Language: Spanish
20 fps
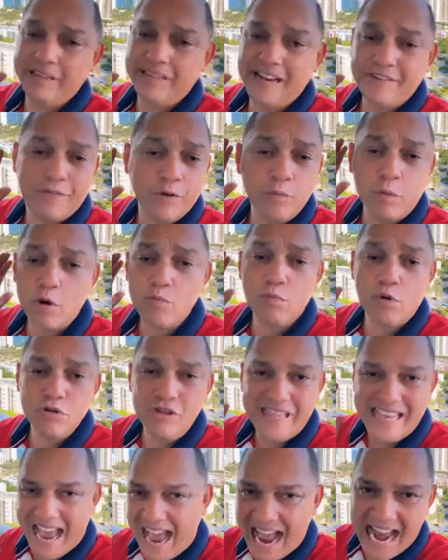del fútbol
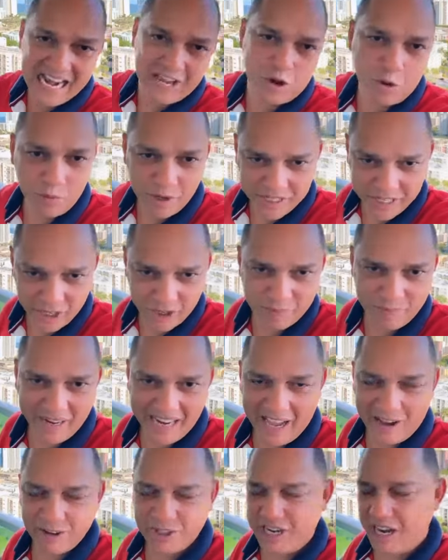mundial, como dicen los
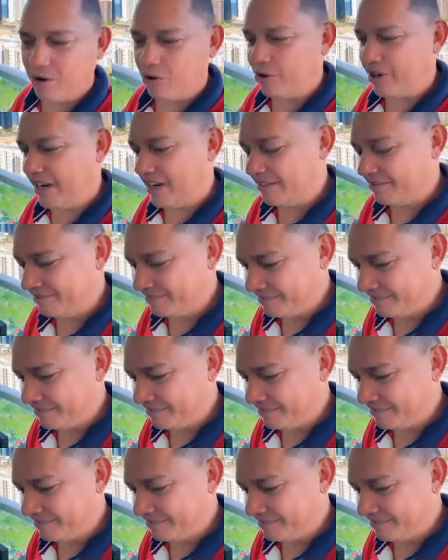pelados ahora.